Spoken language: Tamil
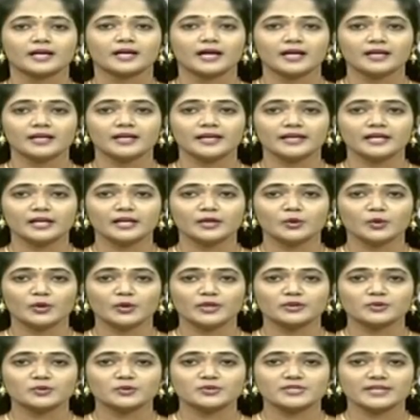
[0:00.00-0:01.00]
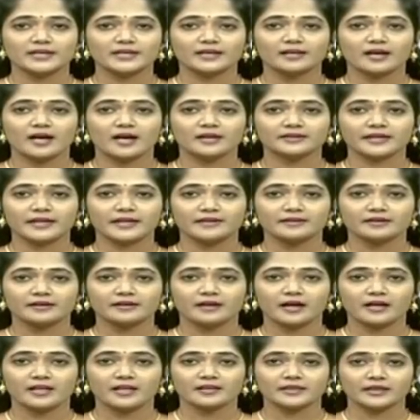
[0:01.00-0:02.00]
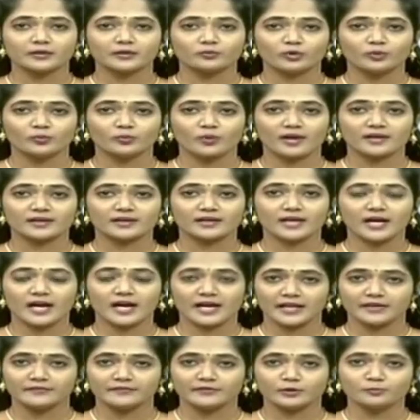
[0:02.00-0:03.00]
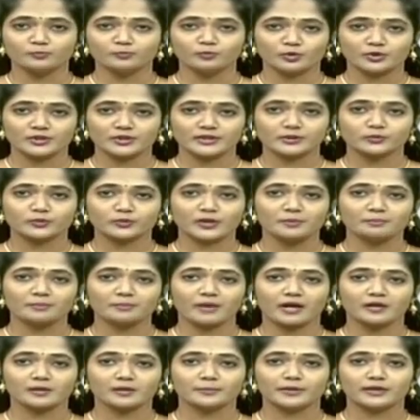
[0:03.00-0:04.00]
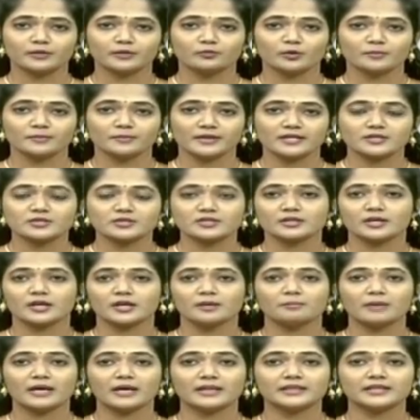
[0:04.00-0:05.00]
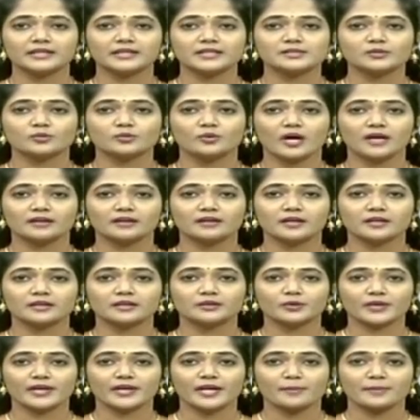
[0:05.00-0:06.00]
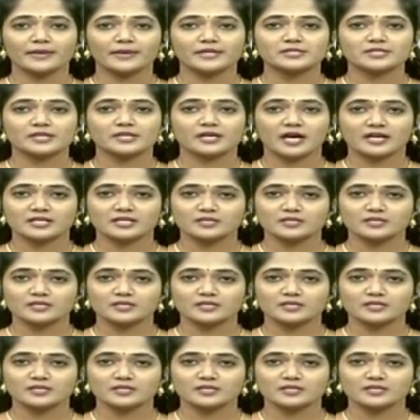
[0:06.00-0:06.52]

கல்லீரல் நோய் தொற்று இல்லாத எதிர்காலத்தை உருவாக்க அனைவரும் உறுதியுடன் பாடுபடுவோம் என்று மத்திய சுகாதாரத்துறை அமைச்சர்